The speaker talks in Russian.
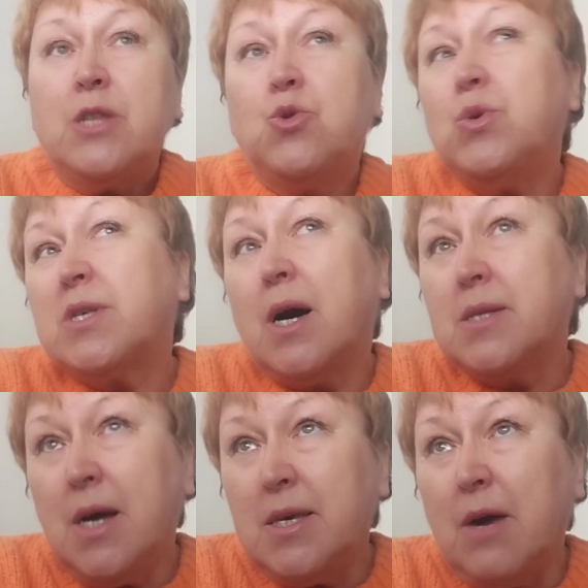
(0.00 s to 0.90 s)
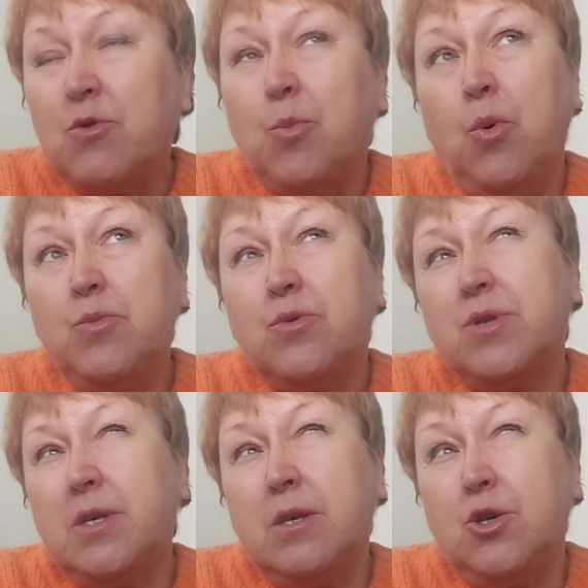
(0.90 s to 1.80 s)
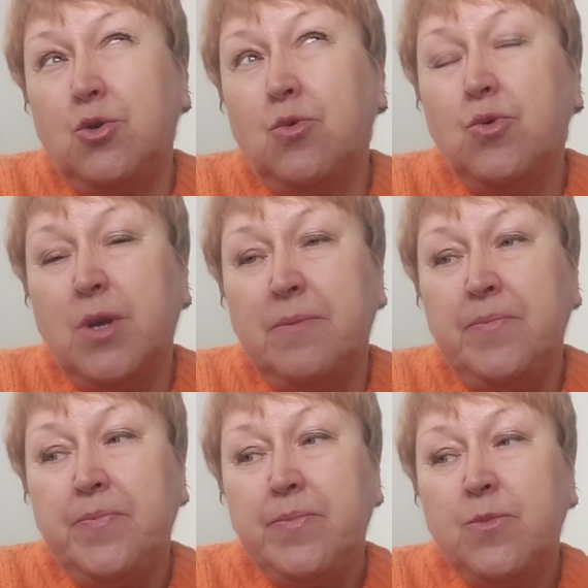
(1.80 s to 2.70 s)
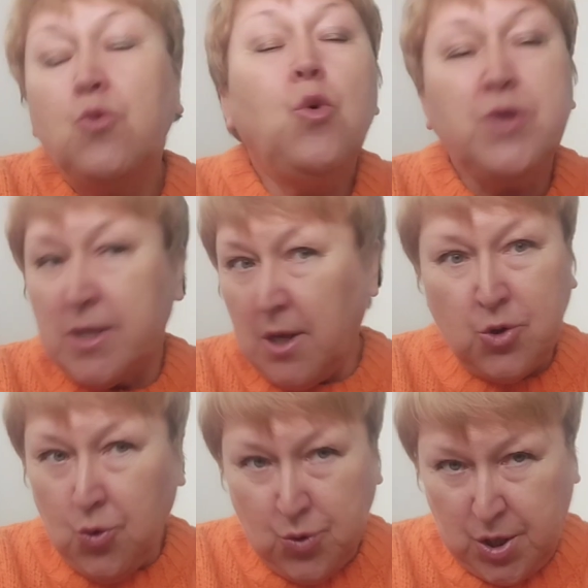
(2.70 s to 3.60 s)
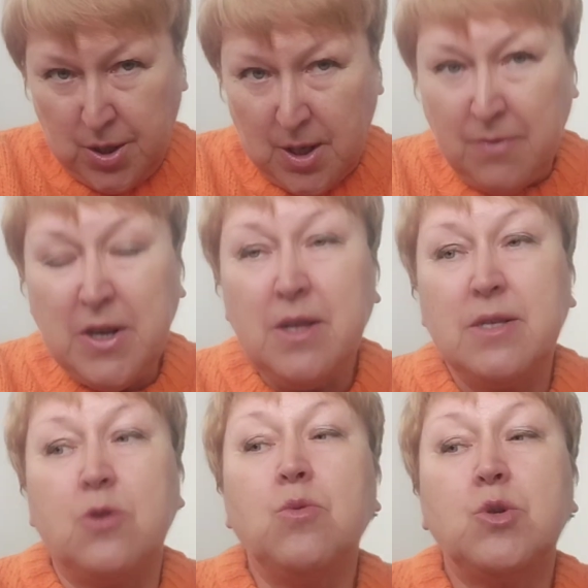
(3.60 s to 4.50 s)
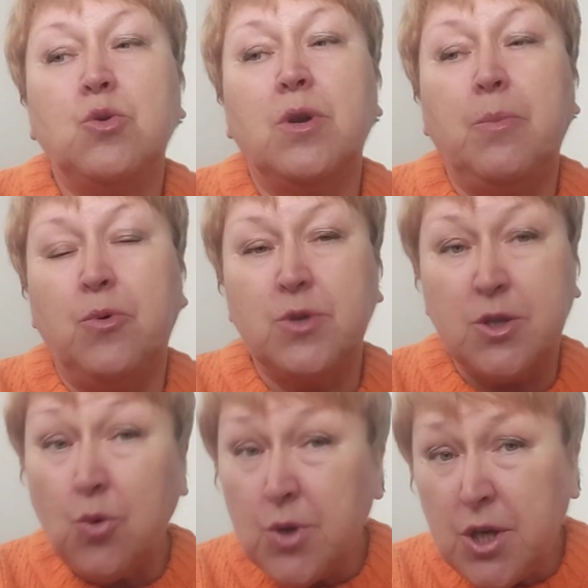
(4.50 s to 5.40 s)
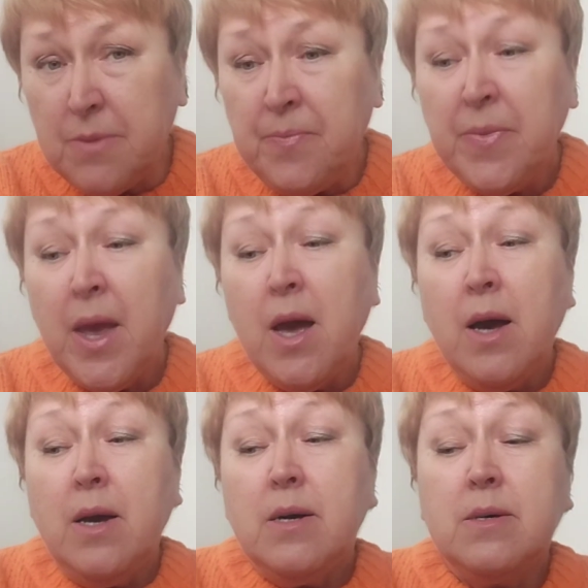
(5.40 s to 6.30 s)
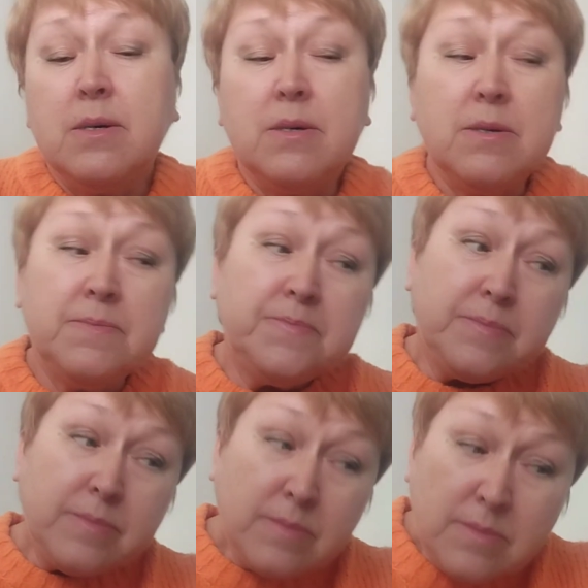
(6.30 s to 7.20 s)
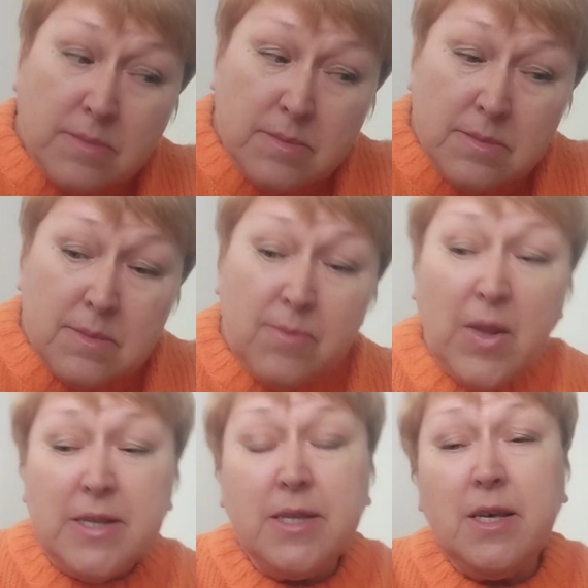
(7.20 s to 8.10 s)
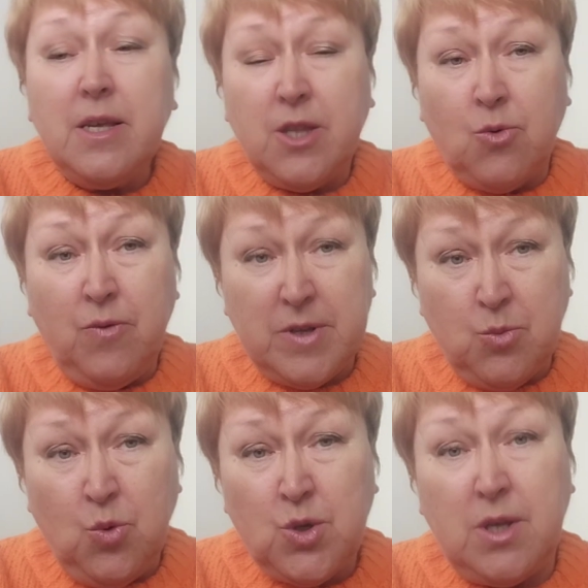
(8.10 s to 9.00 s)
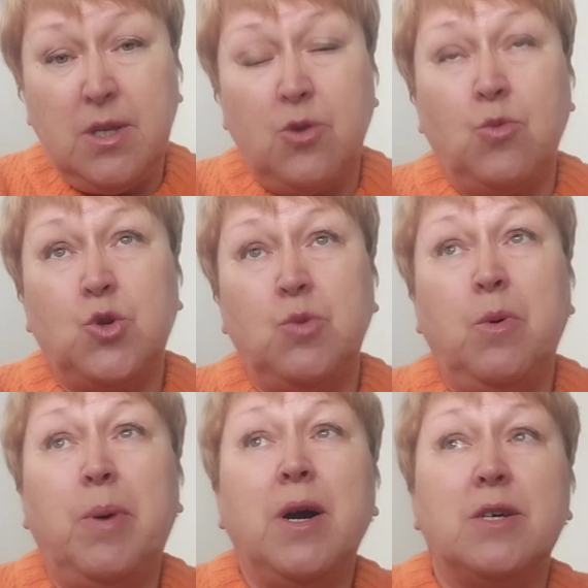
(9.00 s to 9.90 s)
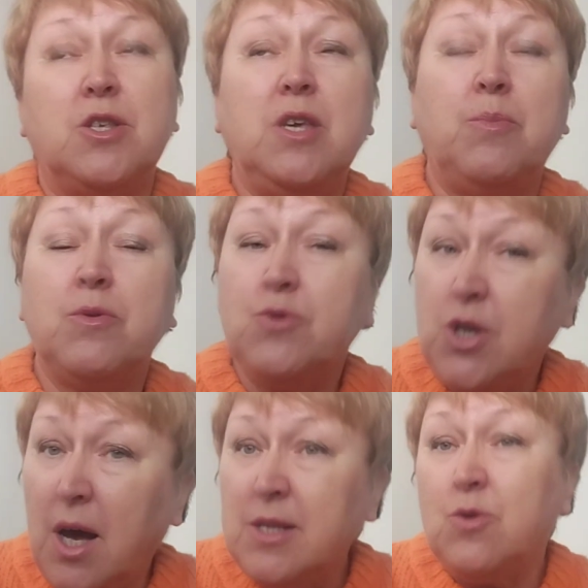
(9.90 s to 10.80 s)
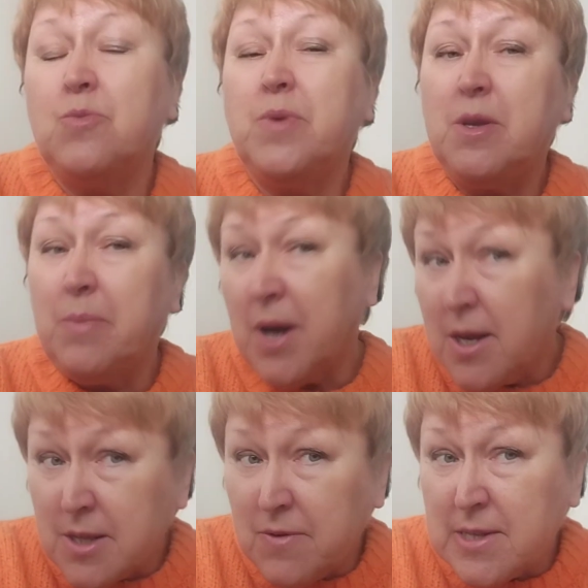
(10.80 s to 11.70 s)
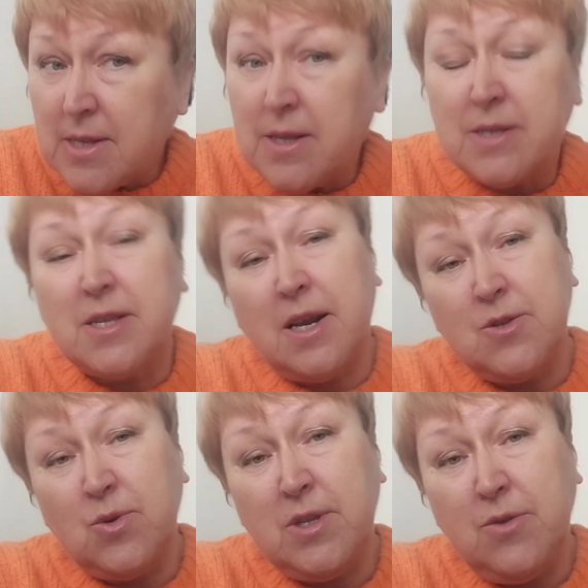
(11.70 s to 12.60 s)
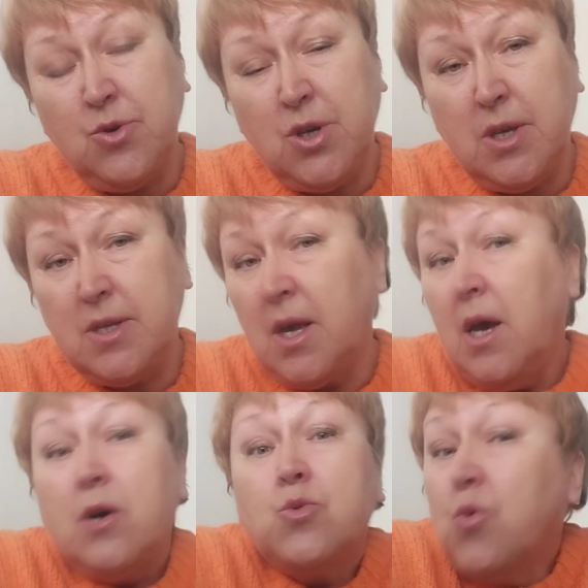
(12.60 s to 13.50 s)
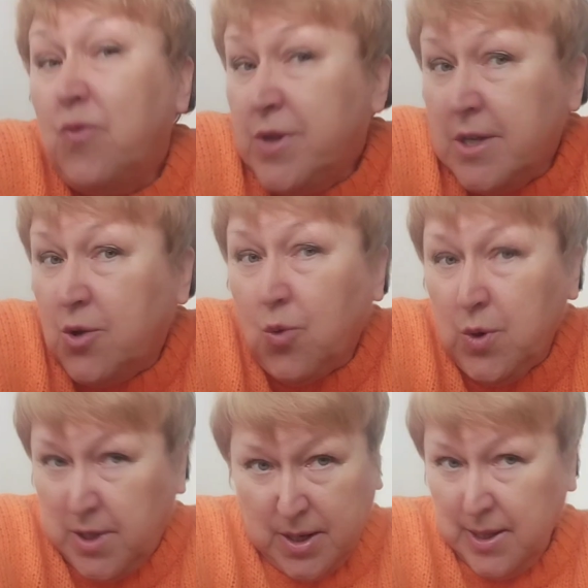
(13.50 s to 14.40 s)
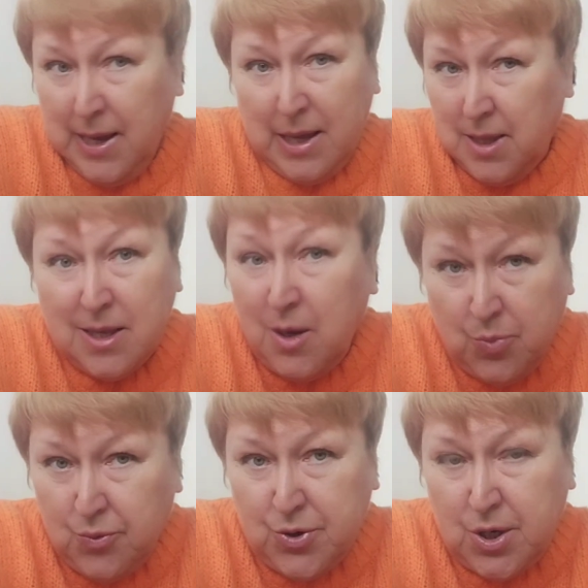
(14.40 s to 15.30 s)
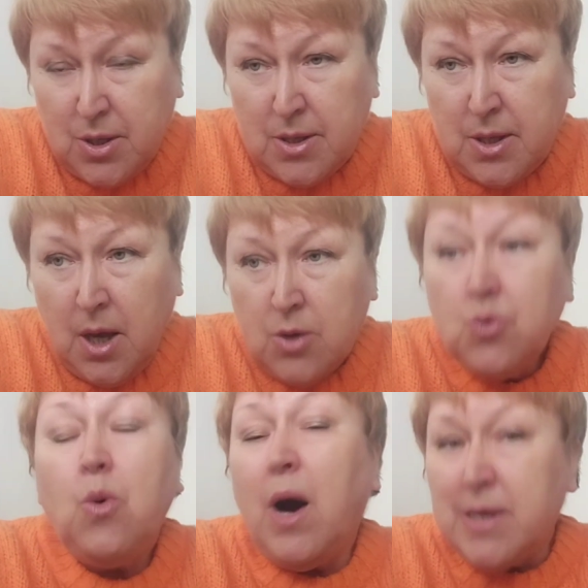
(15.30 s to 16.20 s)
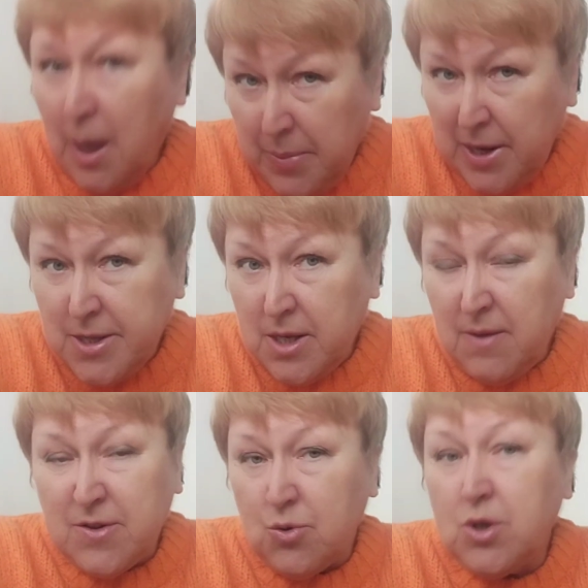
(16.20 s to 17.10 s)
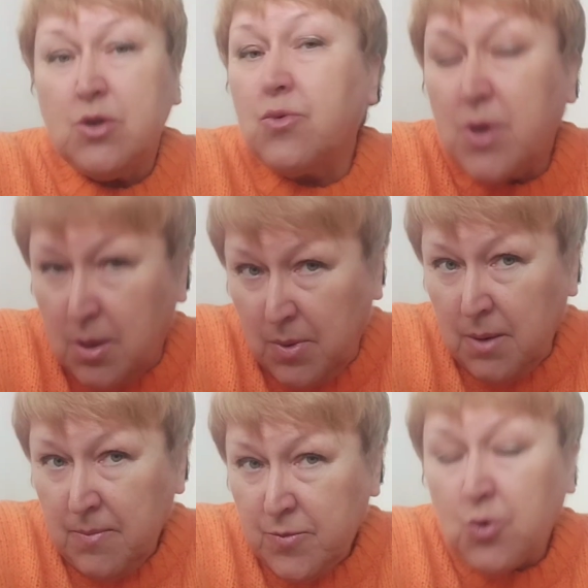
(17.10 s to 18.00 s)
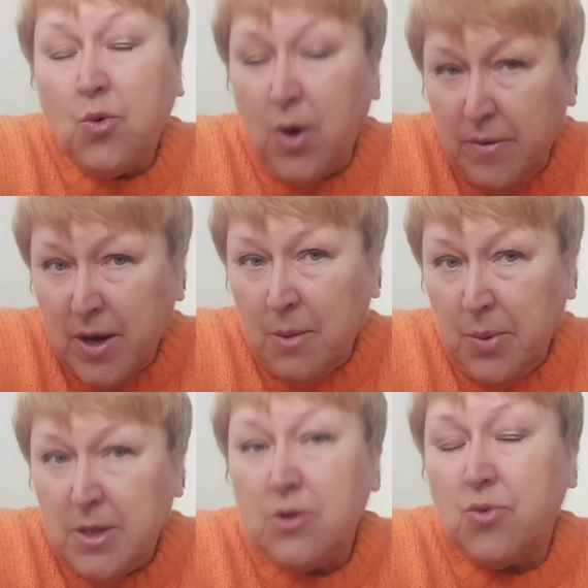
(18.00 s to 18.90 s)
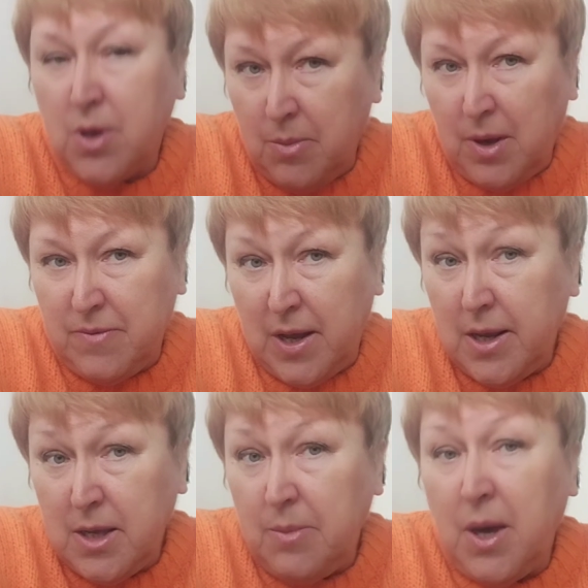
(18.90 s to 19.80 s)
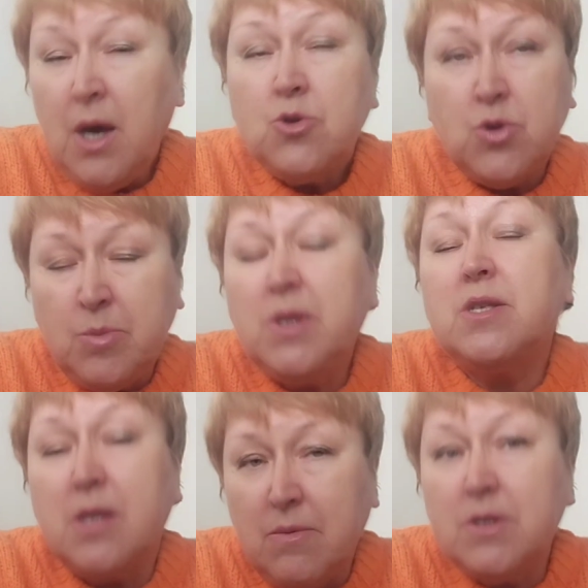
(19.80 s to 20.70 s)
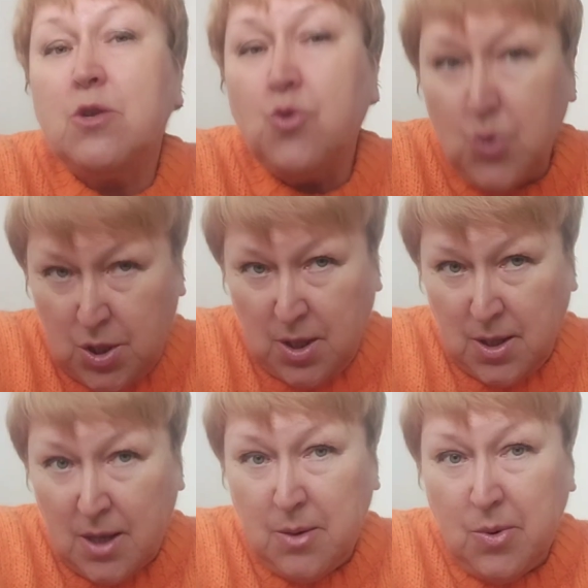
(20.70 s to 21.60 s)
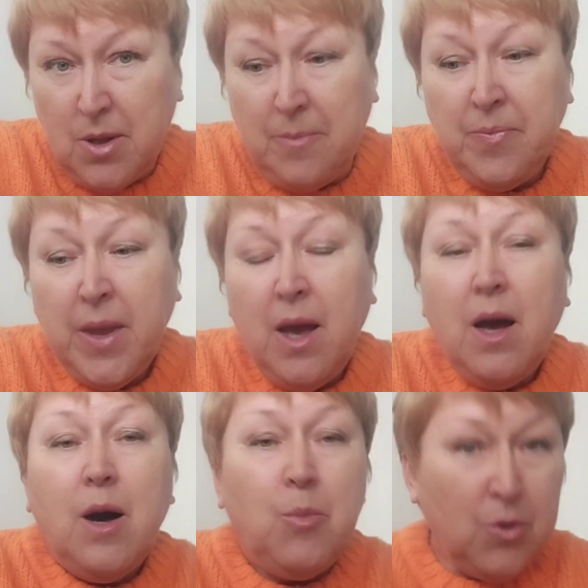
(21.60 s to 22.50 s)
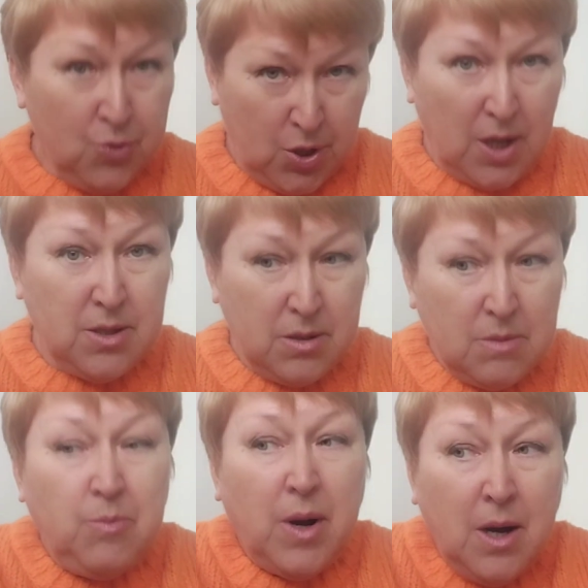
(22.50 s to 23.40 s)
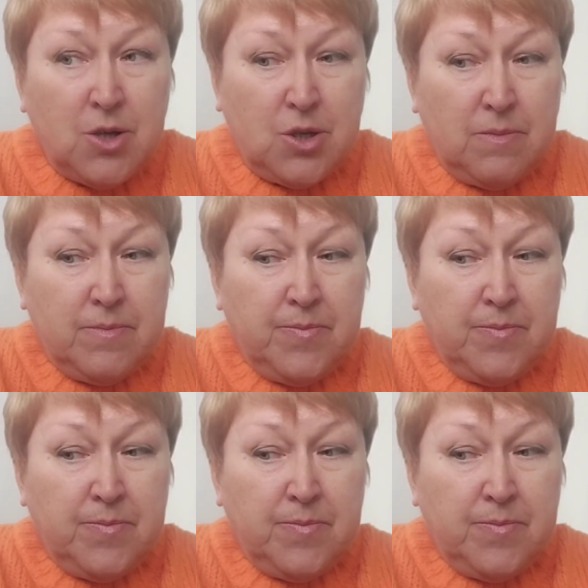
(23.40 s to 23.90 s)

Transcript: То есть, когда я вот помню, где-то еще года, ну, год назад точно говорилось о том, что аэропорт Сочи эм, сделать такую возможность о том, чтобы багаж не получать, а он перебрасывался сразу на следующий рейс. Ну вот и с другой стороны это не получилось. Ну, а я прилетела в Сочи другими, другой авиакомпанией, другими авиалиниями. То есть мне это, соответственно, точно надо было получать багаж.